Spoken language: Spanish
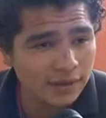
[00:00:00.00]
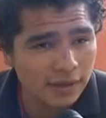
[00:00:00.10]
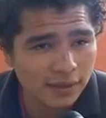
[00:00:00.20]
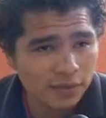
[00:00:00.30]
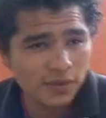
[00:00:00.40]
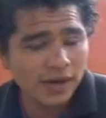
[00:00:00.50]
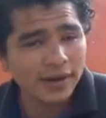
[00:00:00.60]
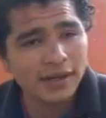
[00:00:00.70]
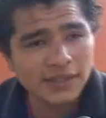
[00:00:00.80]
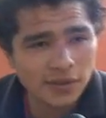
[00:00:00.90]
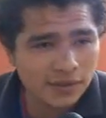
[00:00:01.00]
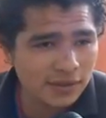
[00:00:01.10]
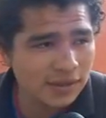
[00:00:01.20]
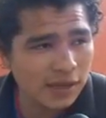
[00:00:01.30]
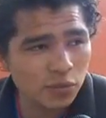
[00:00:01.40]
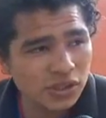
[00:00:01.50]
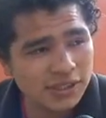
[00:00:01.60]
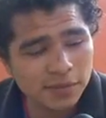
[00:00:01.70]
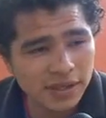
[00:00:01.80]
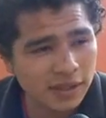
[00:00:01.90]
en una relación hay
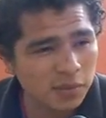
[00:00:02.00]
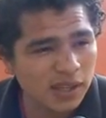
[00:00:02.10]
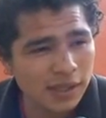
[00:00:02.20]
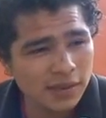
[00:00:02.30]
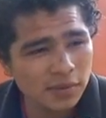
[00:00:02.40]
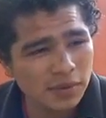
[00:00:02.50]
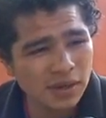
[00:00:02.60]
muchísima intimidad,